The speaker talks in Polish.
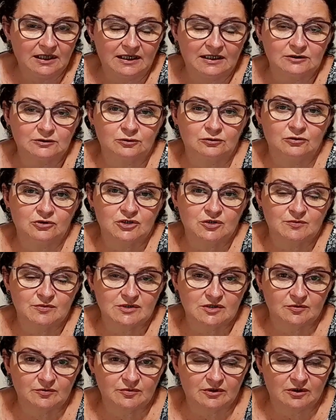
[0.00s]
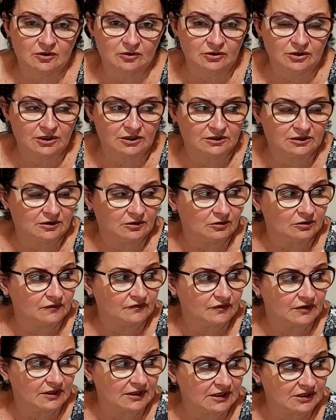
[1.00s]
A trudno, żeby sobie okien nie
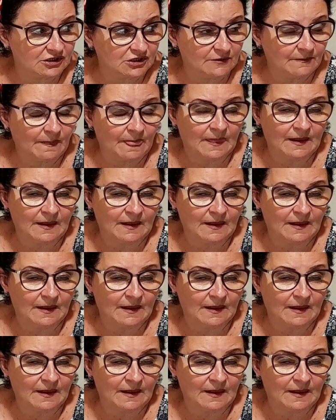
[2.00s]
otwierać,